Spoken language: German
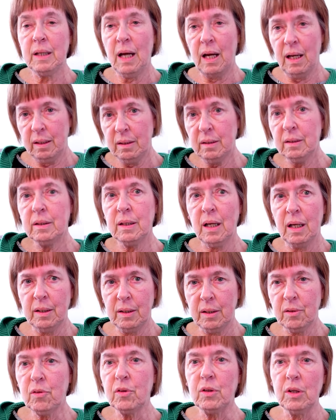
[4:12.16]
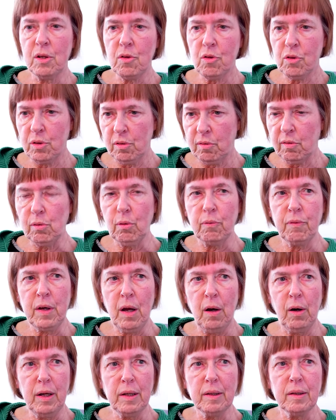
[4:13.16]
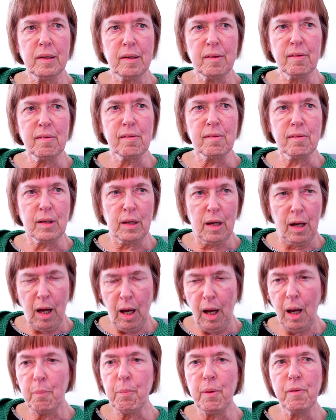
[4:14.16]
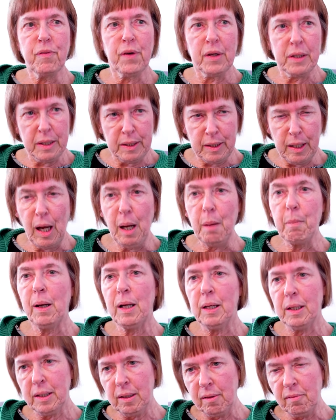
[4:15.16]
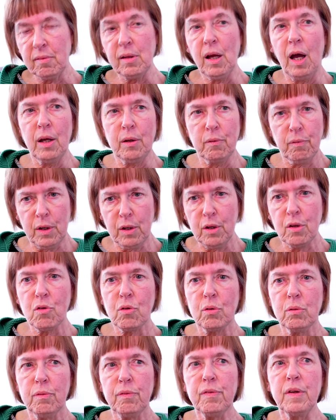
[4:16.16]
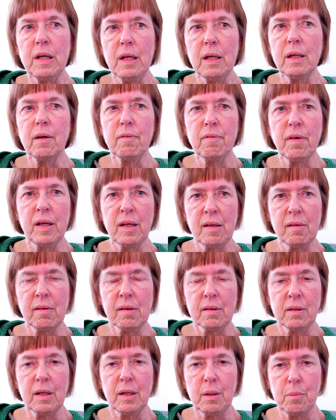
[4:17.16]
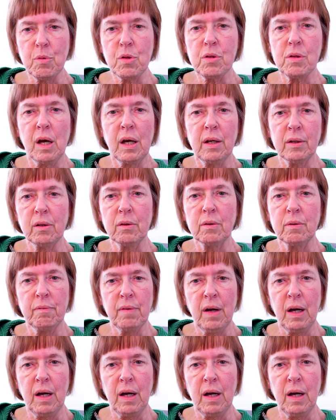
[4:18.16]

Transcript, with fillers: ja, ja, natürlich nicht so wie heute, das ist klar. Aber für die damalige Zeit war das schon viel gewesen, die im Stadion